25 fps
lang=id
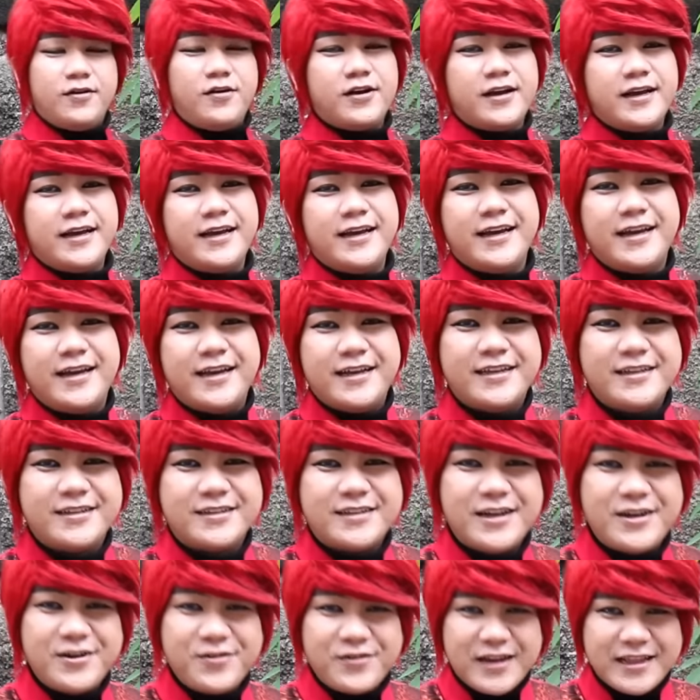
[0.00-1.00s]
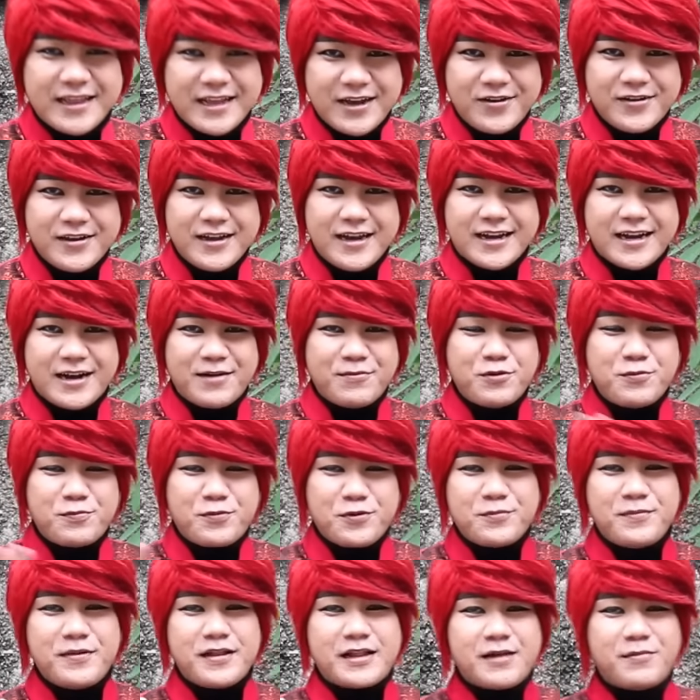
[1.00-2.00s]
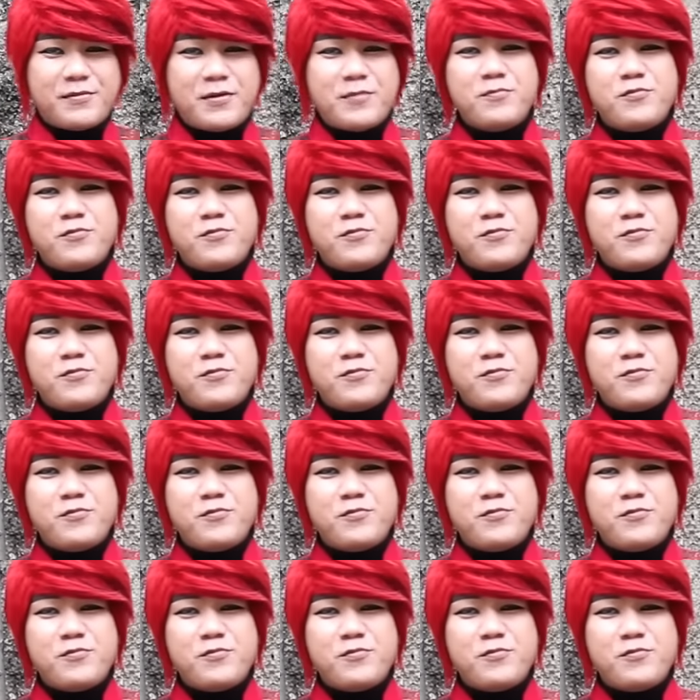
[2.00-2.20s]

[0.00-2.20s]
Oke, jadi udah tahu ya kamu pun bisa